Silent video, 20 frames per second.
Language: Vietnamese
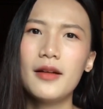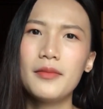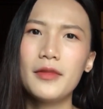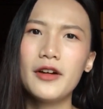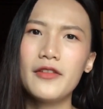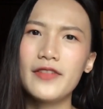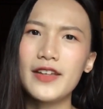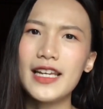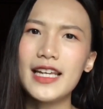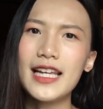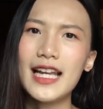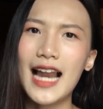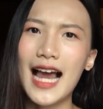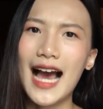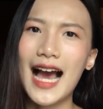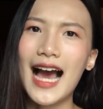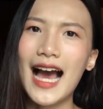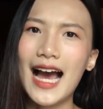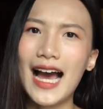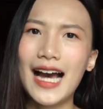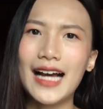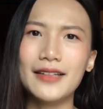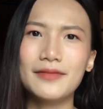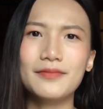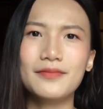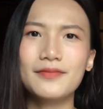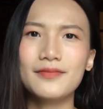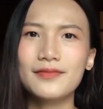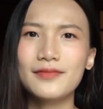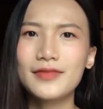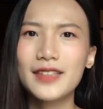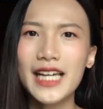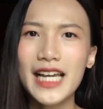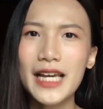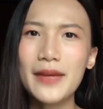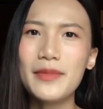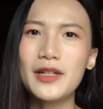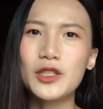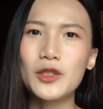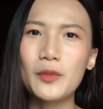bởi vì là
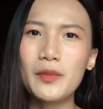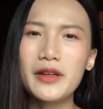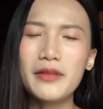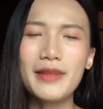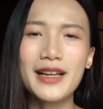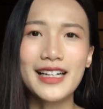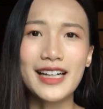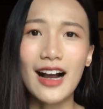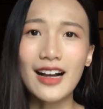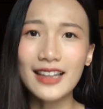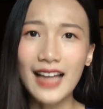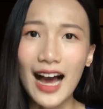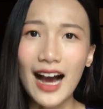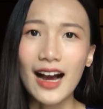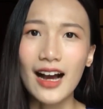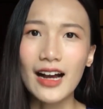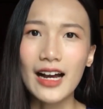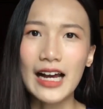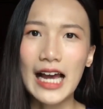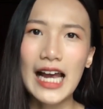khi mà chúng mình bị căng thẳng